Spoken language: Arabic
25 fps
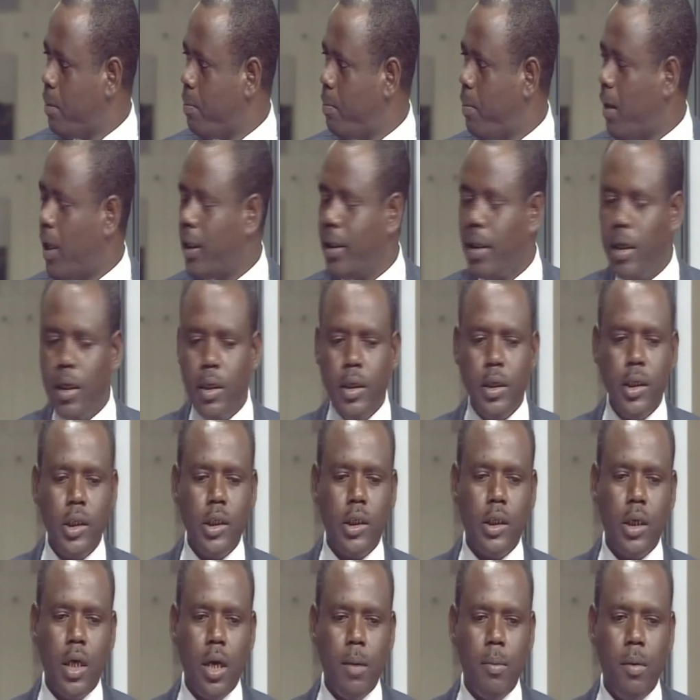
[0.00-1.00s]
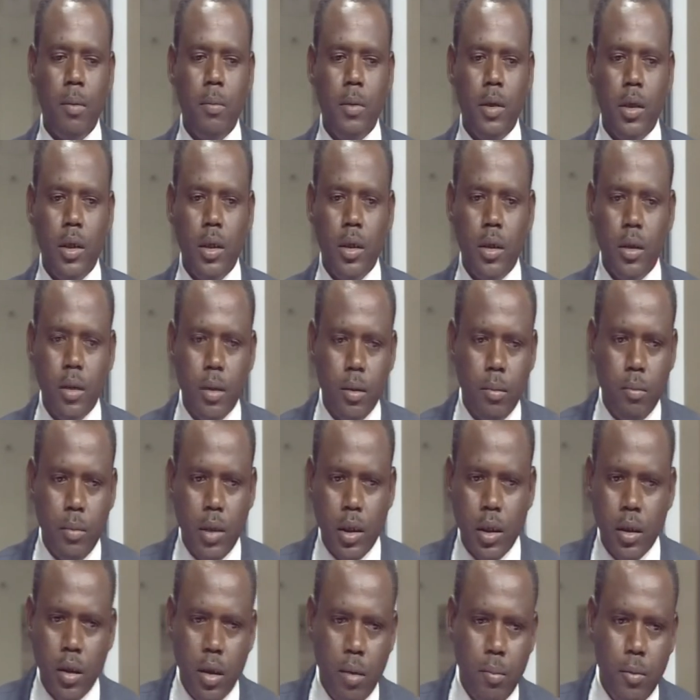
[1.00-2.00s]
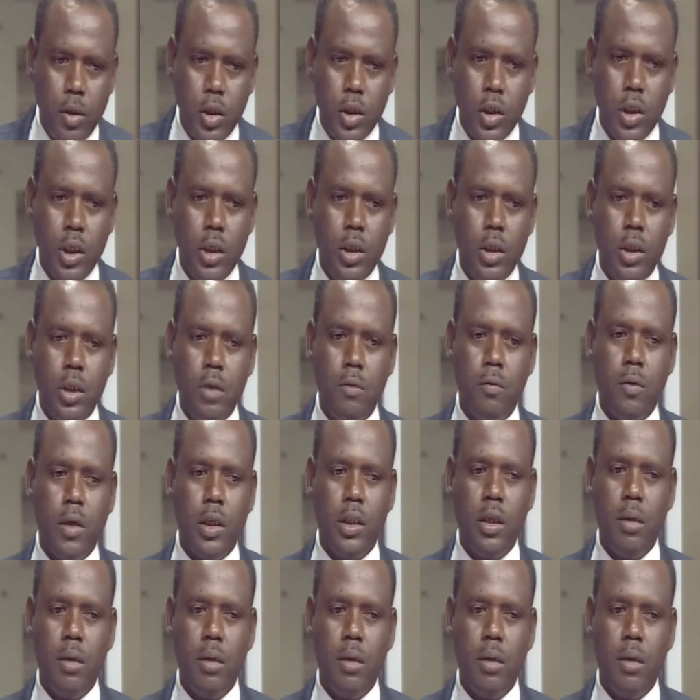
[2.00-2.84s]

بعد الاصابه بمرض المنجيد نشوف كثير